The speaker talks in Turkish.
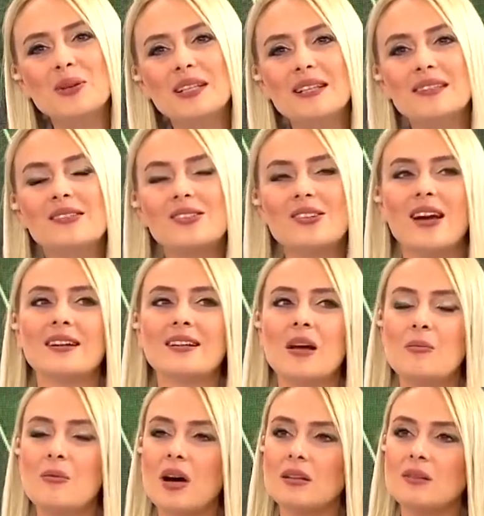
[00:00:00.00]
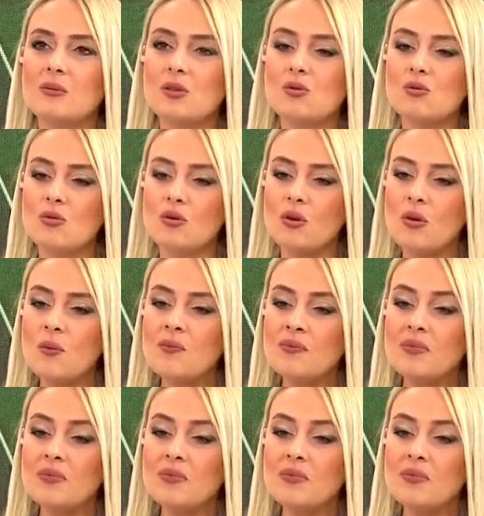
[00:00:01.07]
bana dışarıdan baktığımda çünkü